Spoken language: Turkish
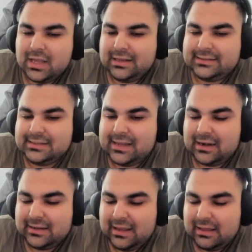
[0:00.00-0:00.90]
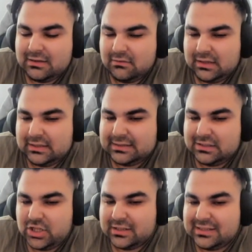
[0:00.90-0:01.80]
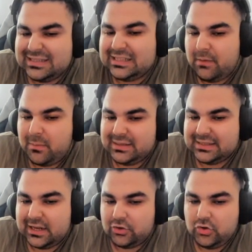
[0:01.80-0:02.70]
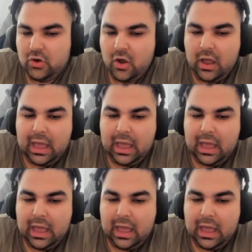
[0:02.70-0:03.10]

Gereksiz yerlere e, canınızı sıkmamanız gerekiyor.